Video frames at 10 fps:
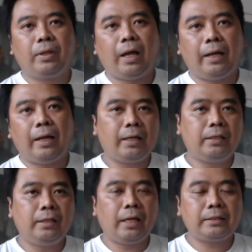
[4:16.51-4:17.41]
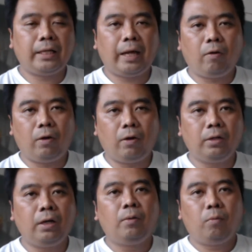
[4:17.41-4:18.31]
อันนี้คือลักษณะของ
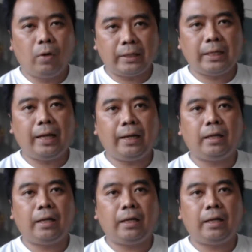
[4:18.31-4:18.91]
โปรดักชัน